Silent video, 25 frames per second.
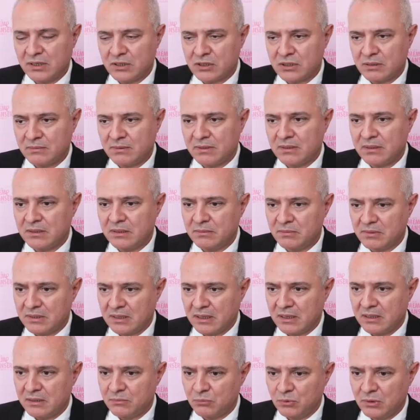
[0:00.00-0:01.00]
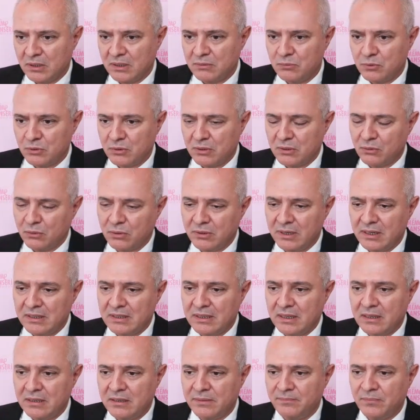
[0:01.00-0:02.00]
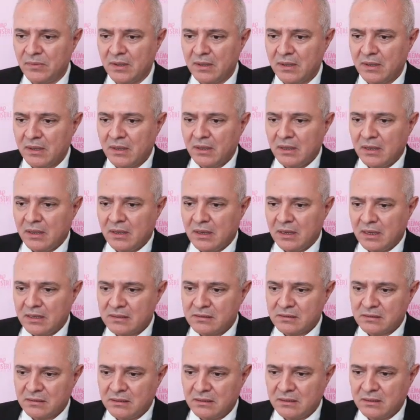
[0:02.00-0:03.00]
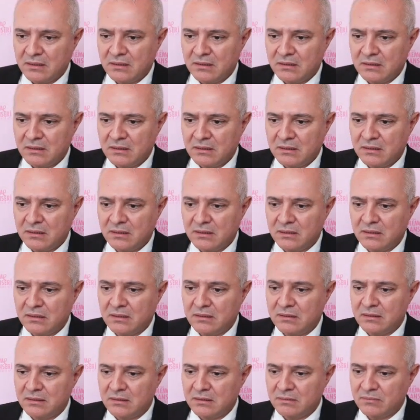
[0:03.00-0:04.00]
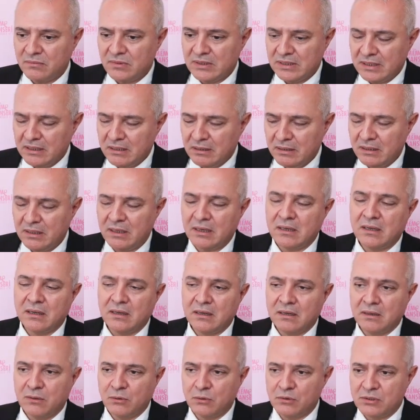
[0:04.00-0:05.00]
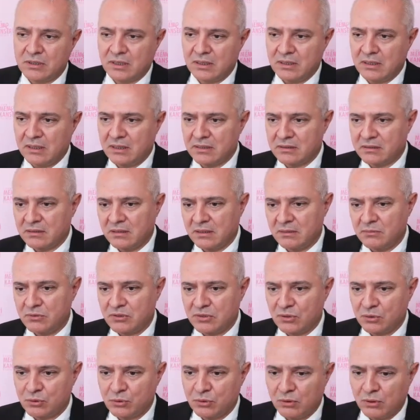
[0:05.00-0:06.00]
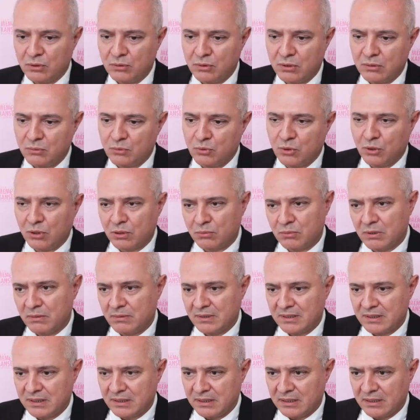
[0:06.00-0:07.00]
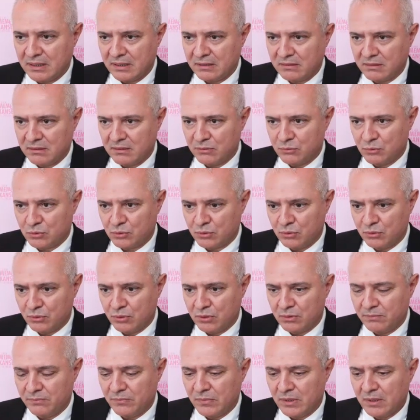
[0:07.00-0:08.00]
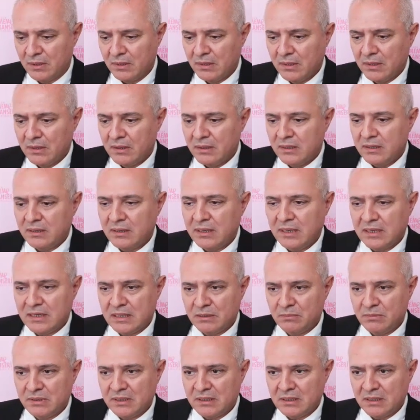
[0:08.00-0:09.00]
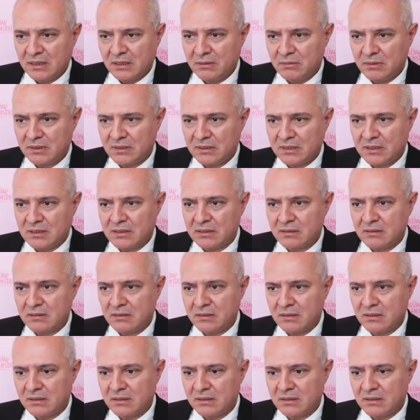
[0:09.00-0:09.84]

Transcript: yaşama imkanı bulabiliyorlar. O nedenle hastaların e, yeni yakalanan özellikle hastaların için söylüyorum korkmamaları gerektiğini düşünüyorum e, hekimleriyle birlikte,